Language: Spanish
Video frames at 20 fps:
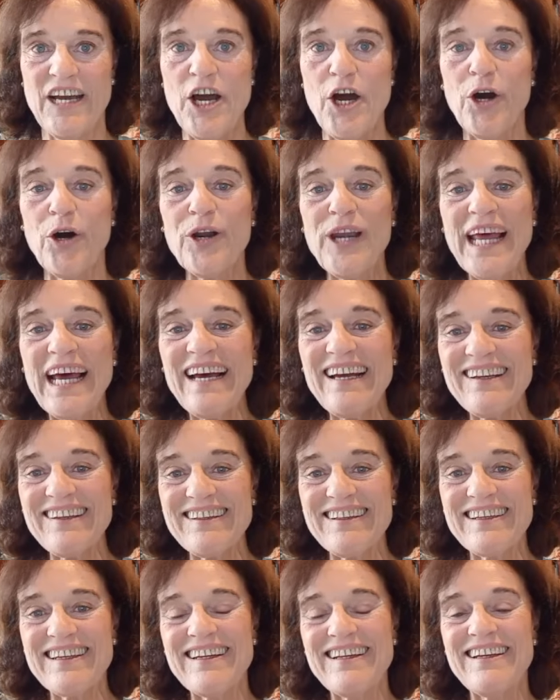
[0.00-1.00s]
Hola,
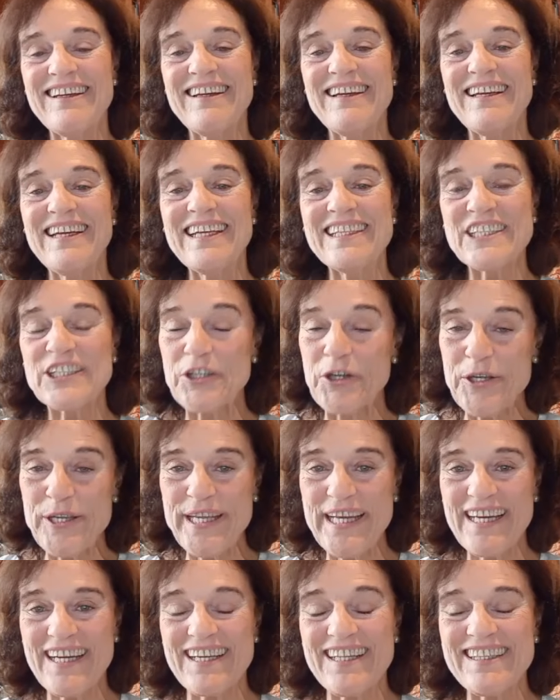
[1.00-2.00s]
eh, estoy
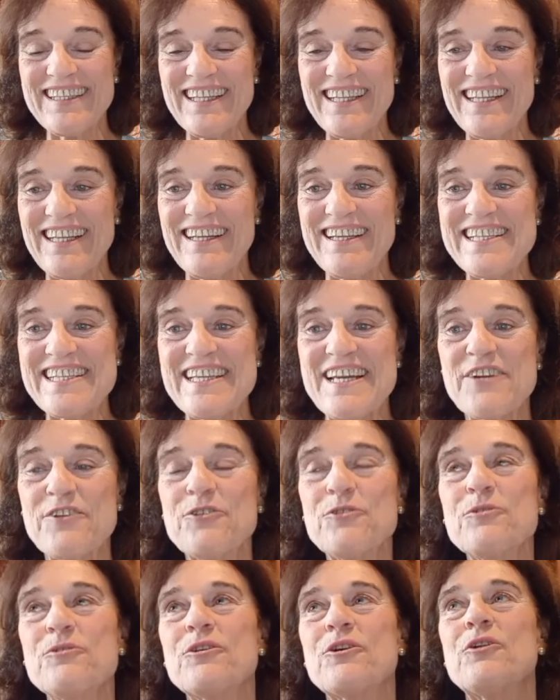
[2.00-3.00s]
encantada de estar
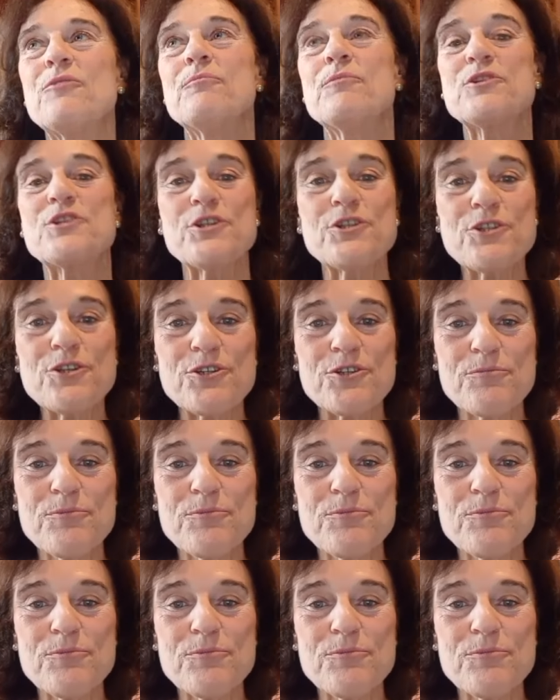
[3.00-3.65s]
con, vosotros.